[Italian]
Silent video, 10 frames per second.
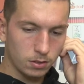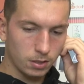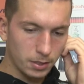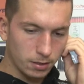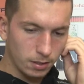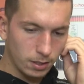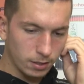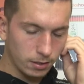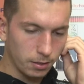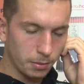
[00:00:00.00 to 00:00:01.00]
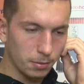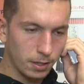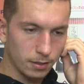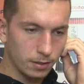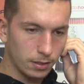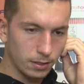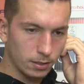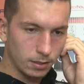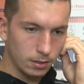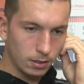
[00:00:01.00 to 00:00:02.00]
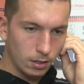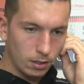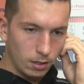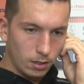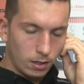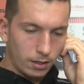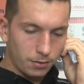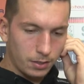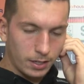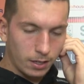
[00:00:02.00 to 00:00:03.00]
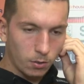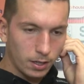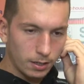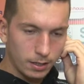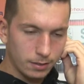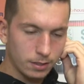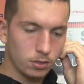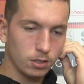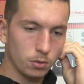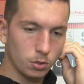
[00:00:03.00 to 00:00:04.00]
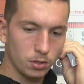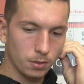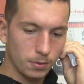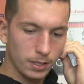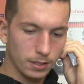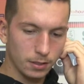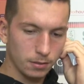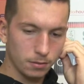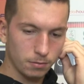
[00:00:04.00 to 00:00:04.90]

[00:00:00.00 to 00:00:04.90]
Questa partita era stata preparata a fare la guerra e a tre ci siamo riusciti bene.